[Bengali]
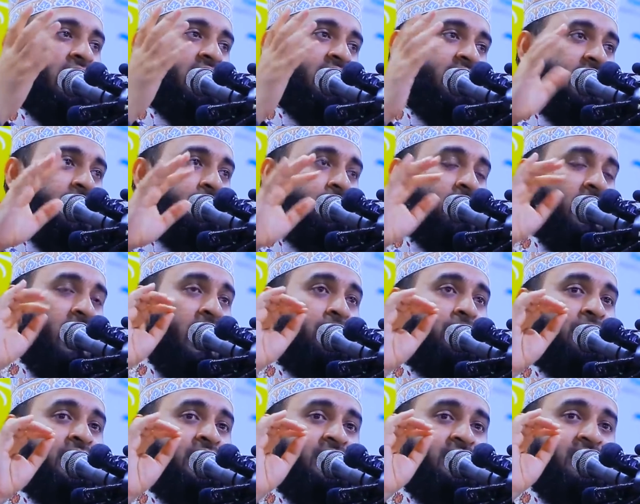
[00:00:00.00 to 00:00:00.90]
কিংবা
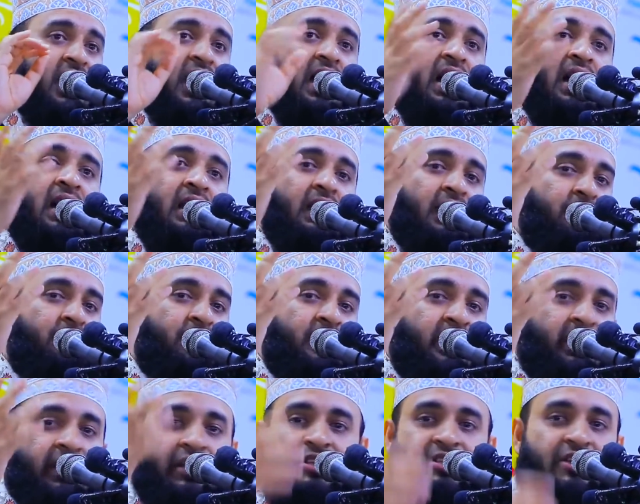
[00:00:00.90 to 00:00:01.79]
জাহাল
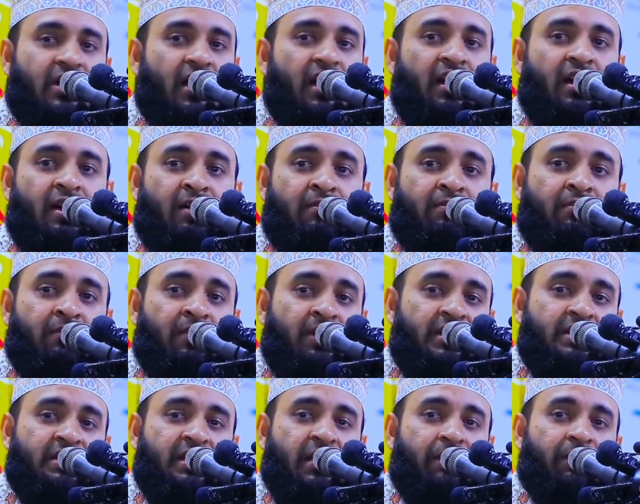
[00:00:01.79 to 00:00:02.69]
ইবনে হিসাম
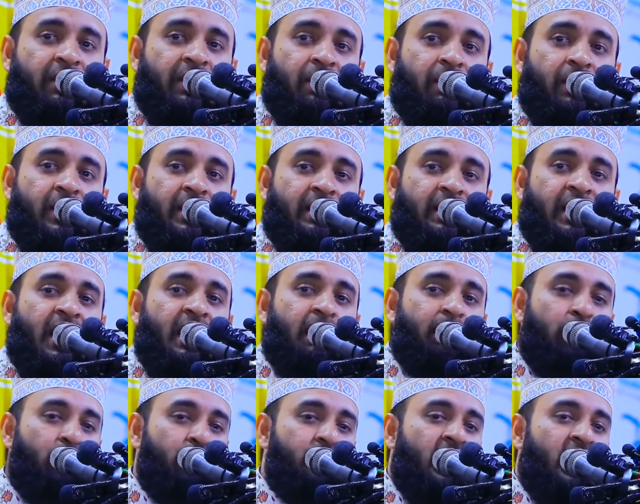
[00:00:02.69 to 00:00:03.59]
হিসামের বেটা
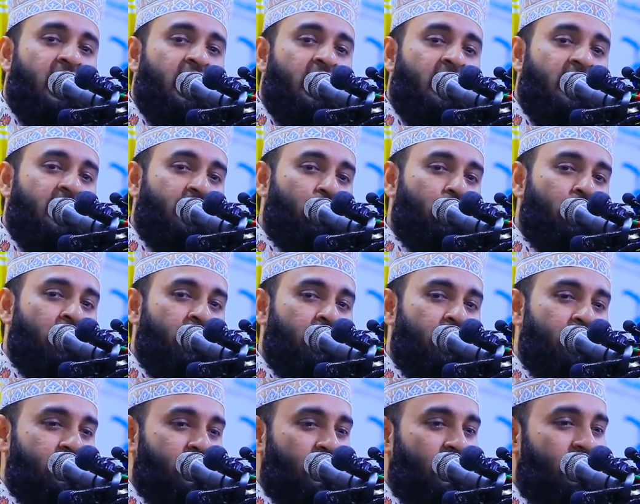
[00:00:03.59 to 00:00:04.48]
আবু জাহেলকে তুমি
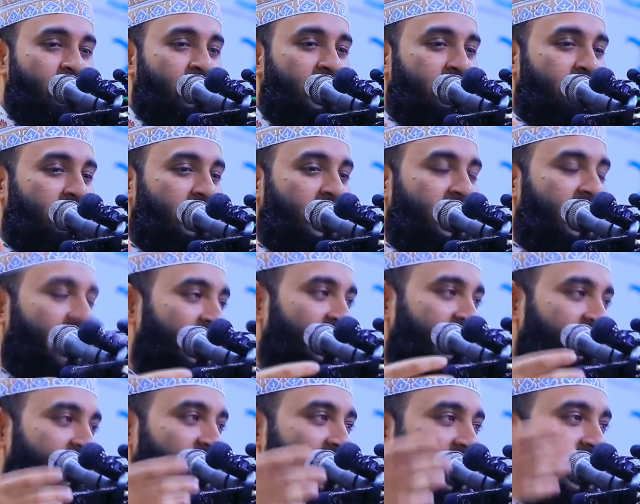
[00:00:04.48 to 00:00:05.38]
মুসলমান
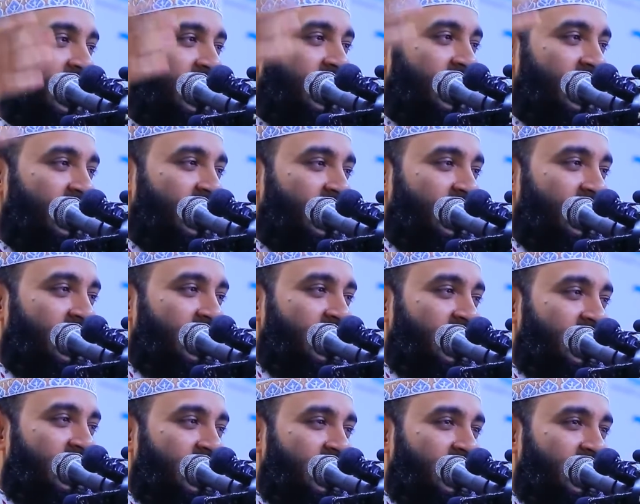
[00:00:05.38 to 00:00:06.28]
বানায়া
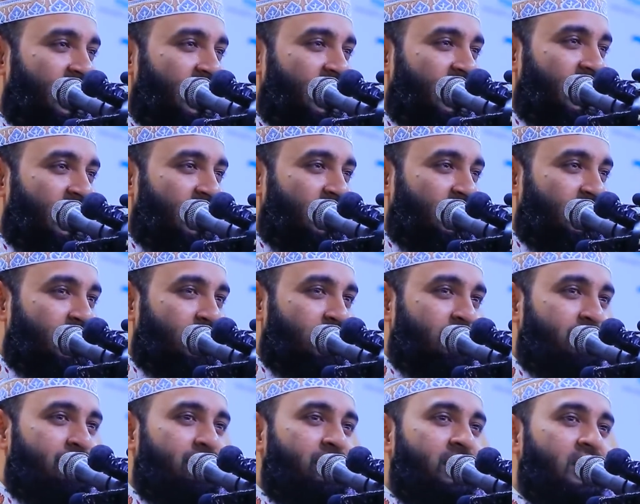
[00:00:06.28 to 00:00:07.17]
দাও
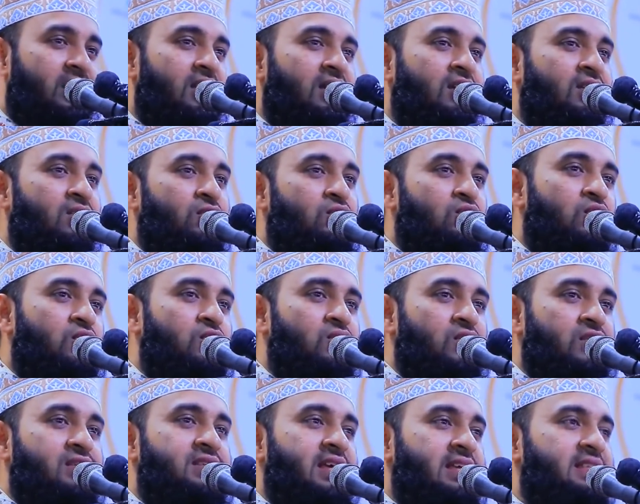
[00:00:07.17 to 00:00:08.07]

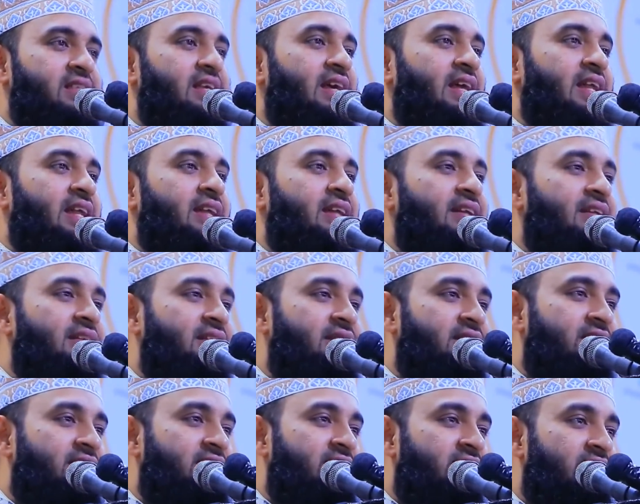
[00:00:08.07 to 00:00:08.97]
দুইজন চাইছেন
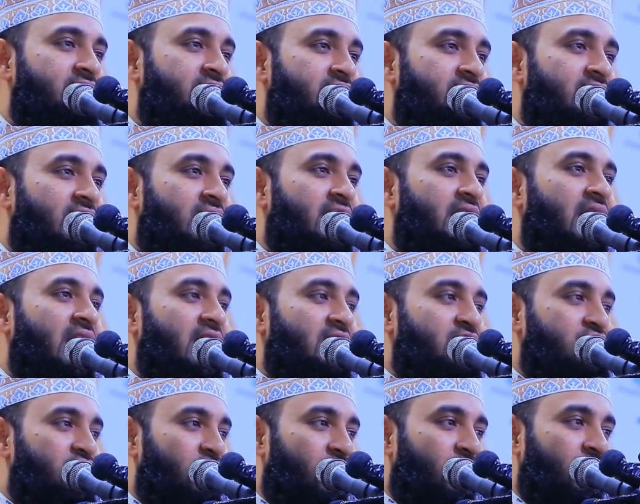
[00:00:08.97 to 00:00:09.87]
নাকি
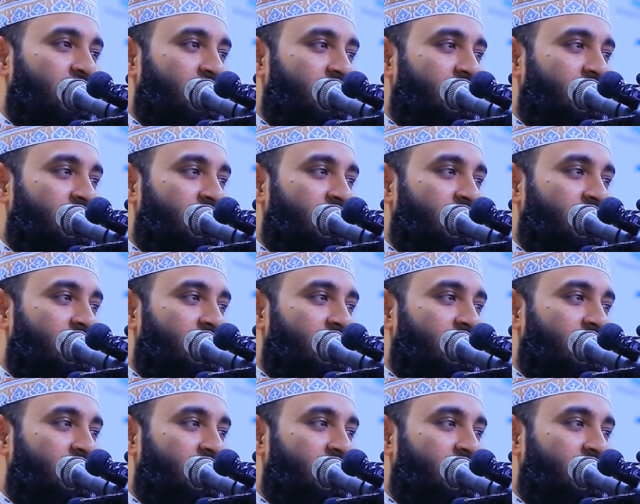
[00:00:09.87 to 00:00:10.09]
একজন